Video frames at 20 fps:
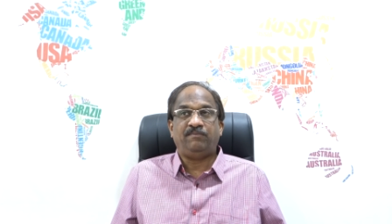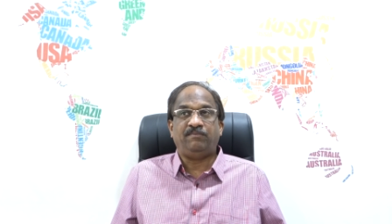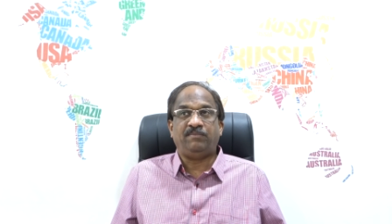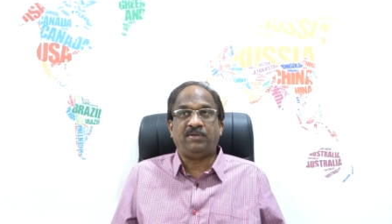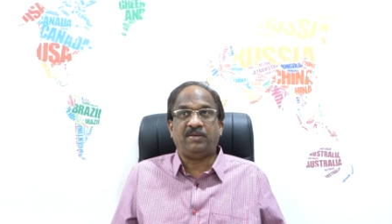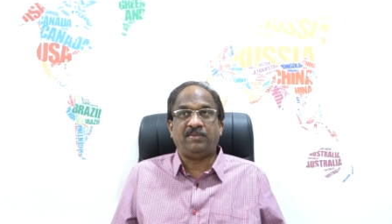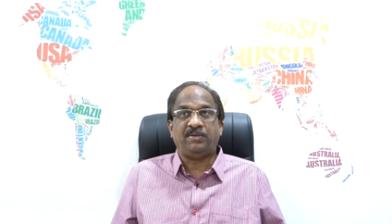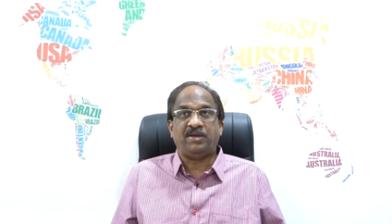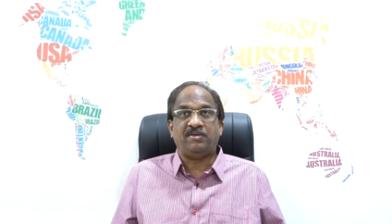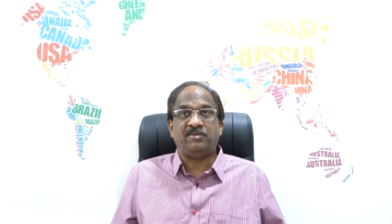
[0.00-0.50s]

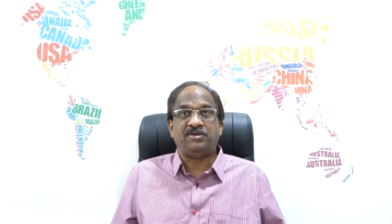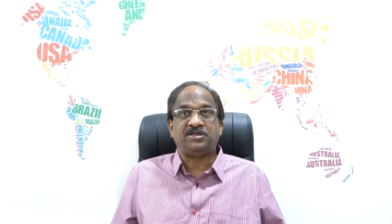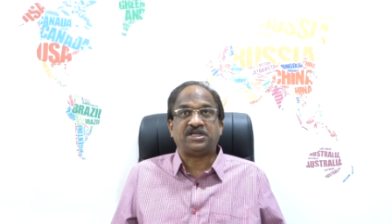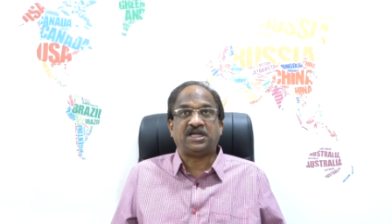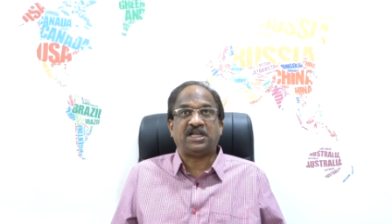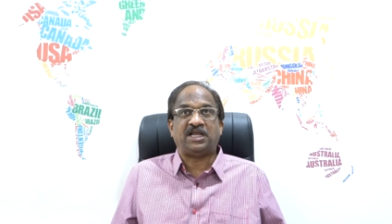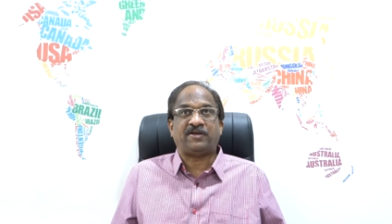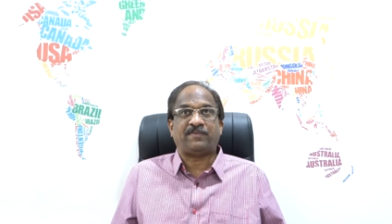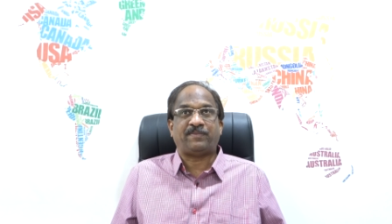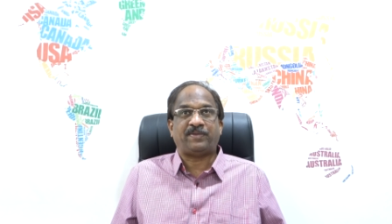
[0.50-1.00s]
మేము ఏమీ
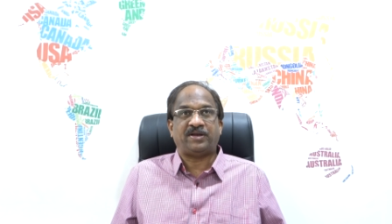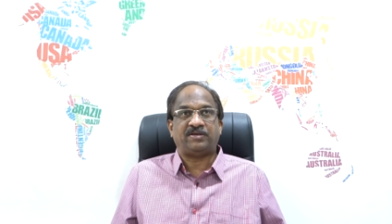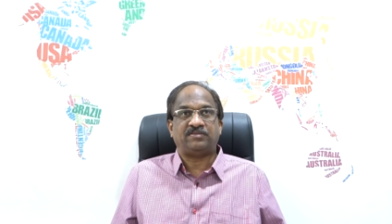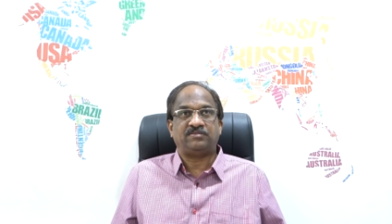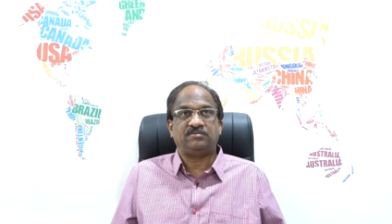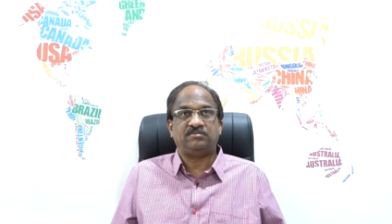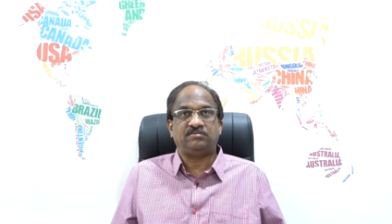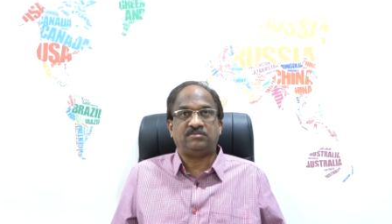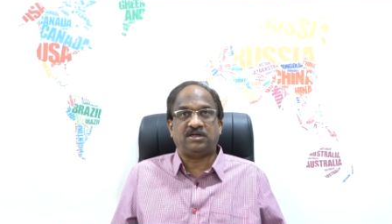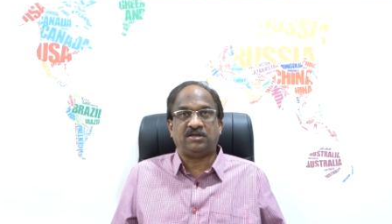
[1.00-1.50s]
చేయలేకపోయాం
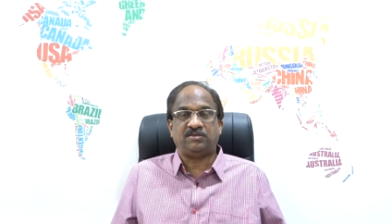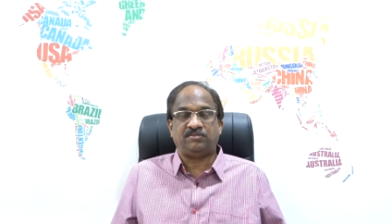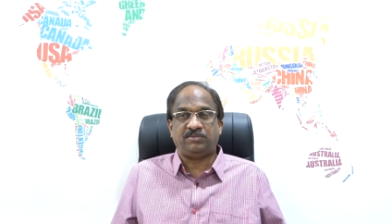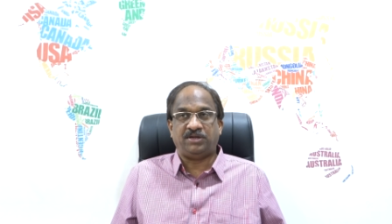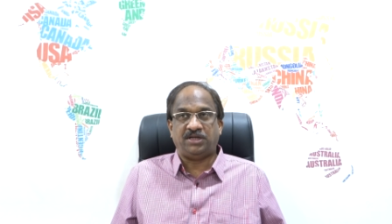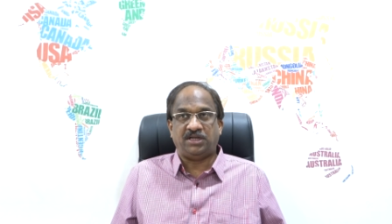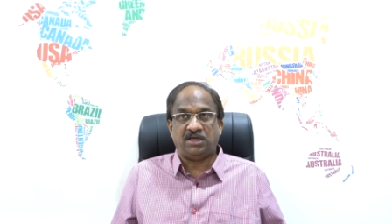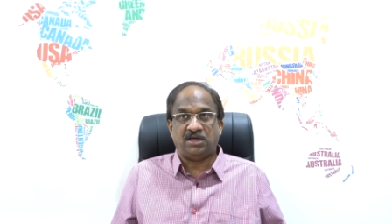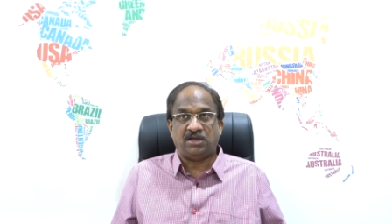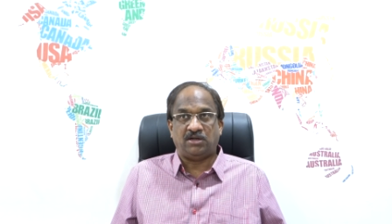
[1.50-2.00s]
మనం
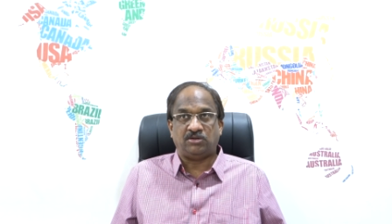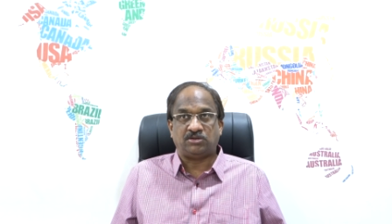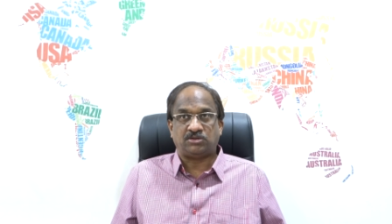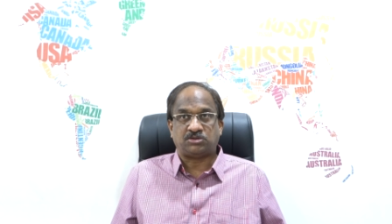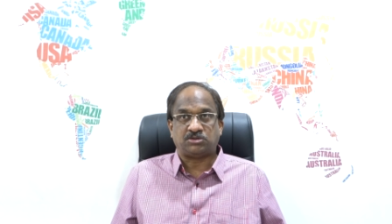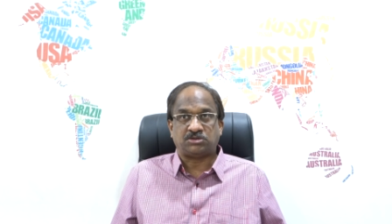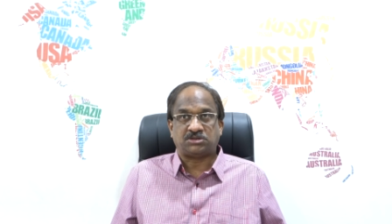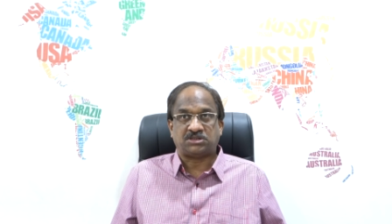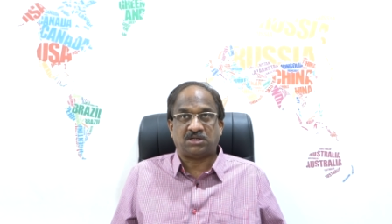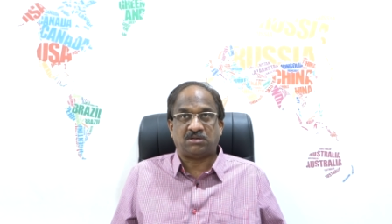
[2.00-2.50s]
మీడియాలో
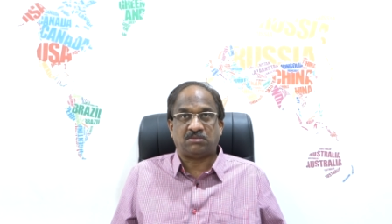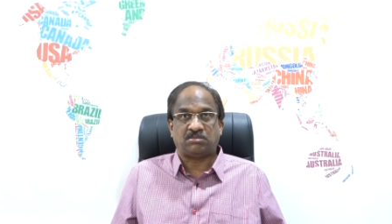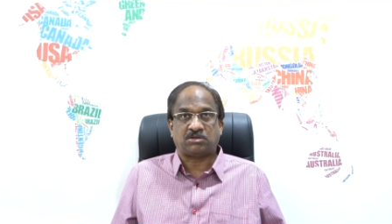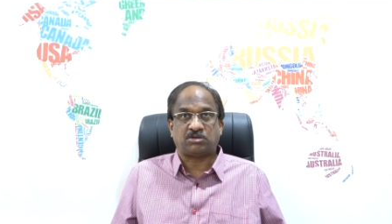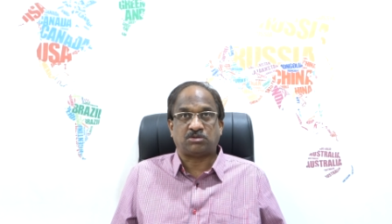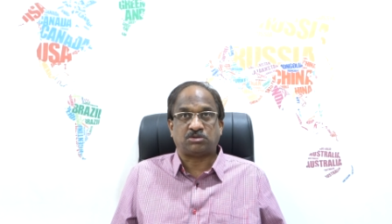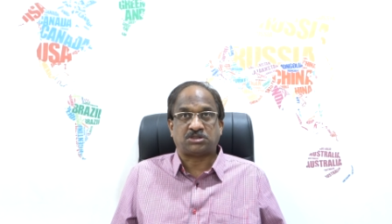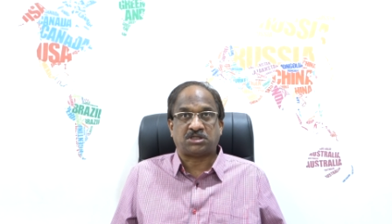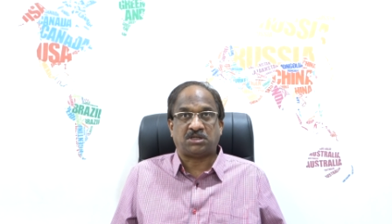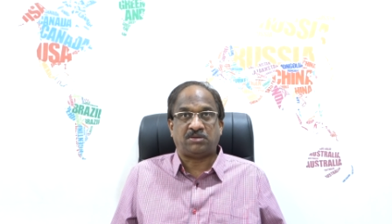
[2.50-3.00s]
చూసాం
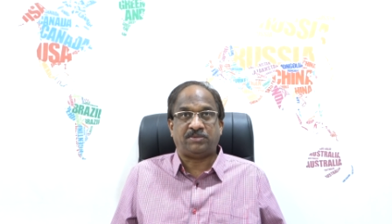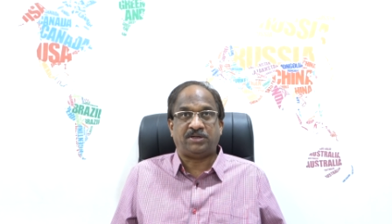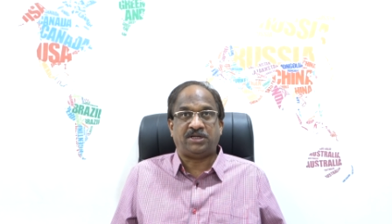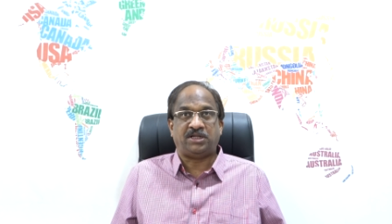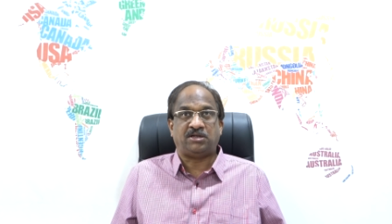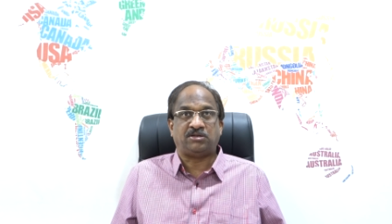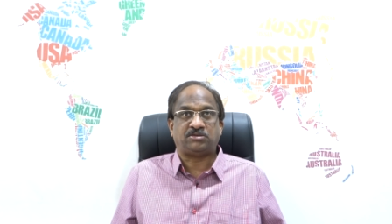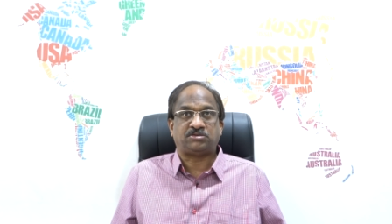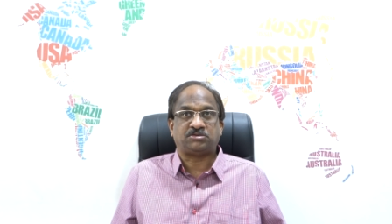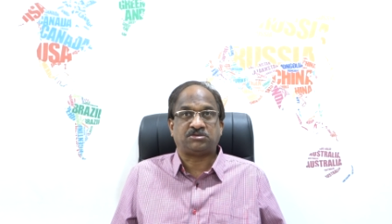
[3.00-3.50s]
సోషల్
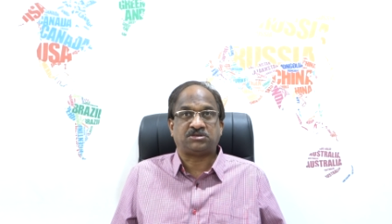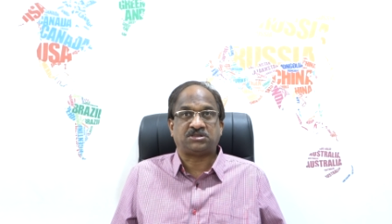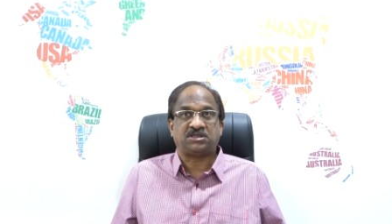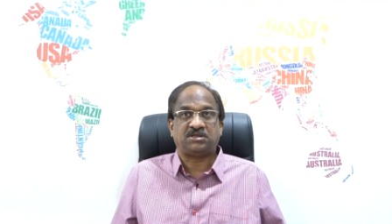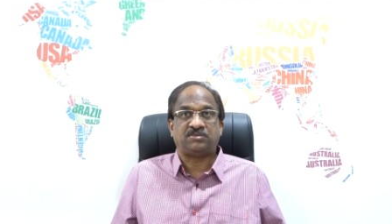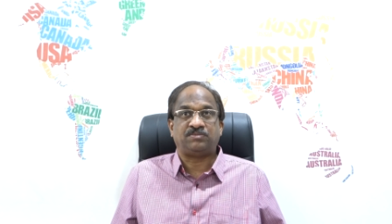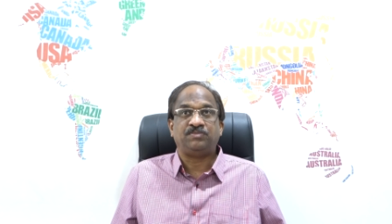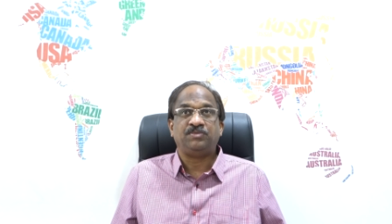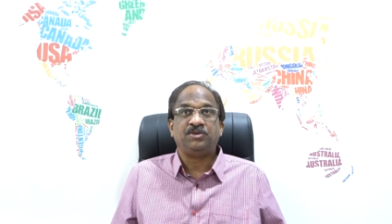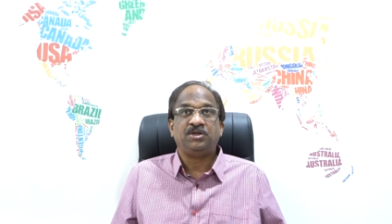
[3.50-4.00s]
మీడియాలో
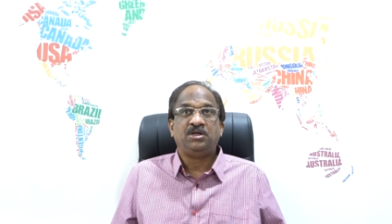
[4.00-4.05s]
చూసాం